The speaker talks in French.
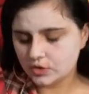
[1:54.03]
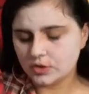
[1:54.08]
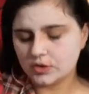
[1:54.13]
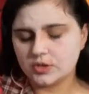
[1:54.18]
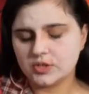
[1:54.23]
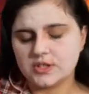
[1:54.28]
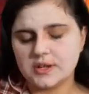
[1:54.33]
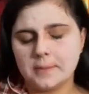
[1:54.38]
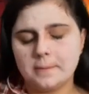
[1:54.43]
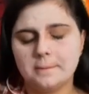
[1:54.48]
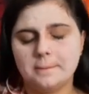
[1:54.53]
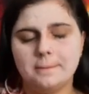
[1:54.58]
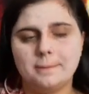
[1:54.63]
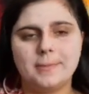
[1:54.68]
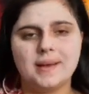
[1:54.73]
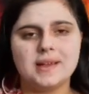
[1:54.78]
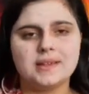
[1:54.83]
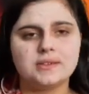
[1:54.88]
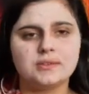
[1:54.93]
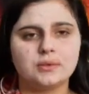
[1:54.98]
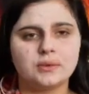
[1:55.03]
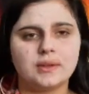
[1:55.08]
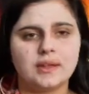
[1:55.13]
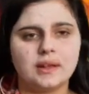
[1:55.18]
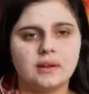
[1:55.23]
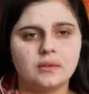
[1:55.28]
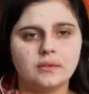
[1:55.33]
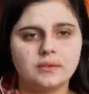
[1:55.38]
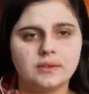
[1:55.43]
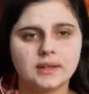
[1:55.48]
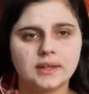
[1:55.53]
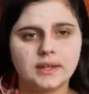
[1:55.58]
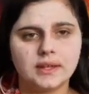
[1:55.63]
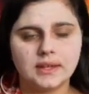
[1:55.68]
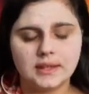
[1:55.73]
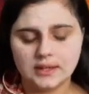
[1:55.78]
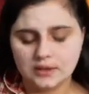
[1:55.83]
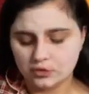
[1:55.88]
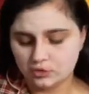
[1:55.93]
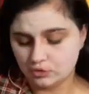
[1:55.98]
J'aime pas ce
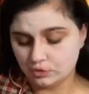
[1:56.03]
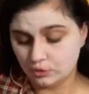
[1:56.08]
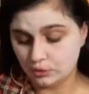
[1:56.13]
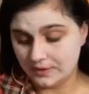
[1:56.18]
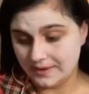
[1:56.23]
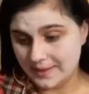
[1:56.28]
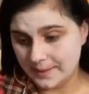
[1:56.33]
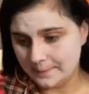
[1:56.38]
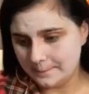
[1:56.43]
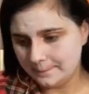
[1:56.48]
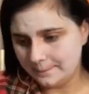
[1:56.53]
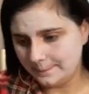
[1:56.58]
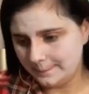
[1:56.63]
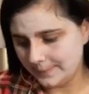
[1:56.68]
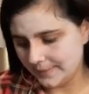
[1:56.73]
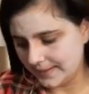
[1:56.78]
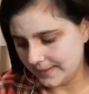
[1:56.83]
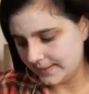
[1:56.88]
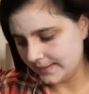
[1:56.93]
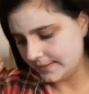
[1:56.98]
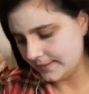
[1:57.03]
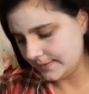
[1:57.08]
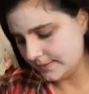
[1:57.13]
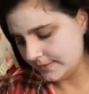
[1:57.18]
calendrier, je n'aime pas.